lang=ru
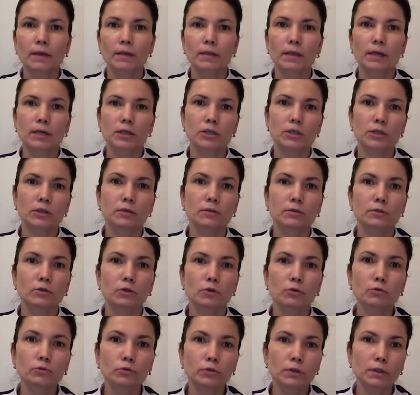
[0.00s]
даже
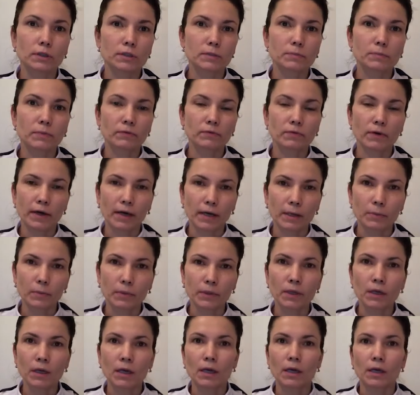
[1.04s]
трудно
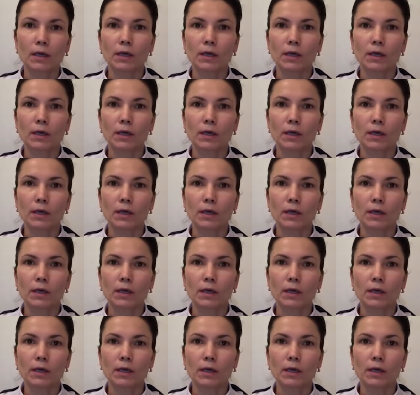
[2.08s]
смываемый